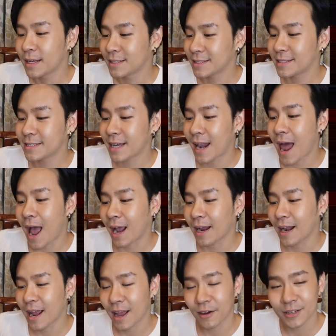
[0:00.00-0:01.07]
ซึ่งฉลาก
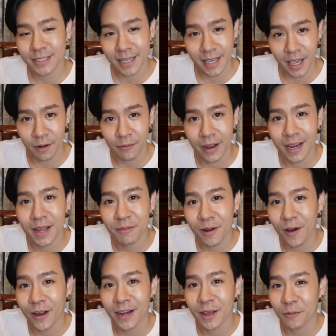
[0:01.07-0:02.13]
นะคะเขาจะเขียนไว้เรียบ
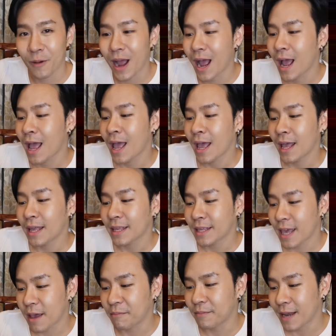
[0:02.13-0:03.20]
ร้อยเลยว่า
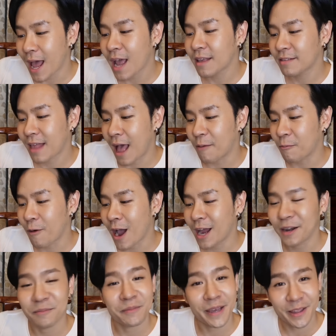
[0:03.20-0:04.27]
เก็บได้3วั
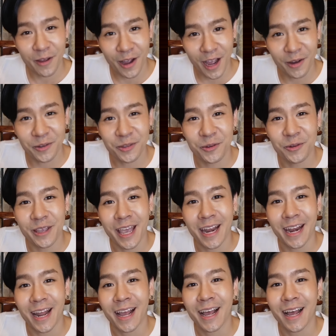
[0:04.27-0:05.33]
นไม่ต้องเข้าตู้เย็
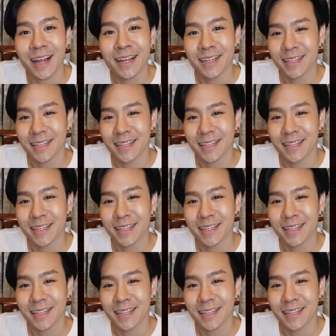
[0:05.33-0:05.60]
นนะคะ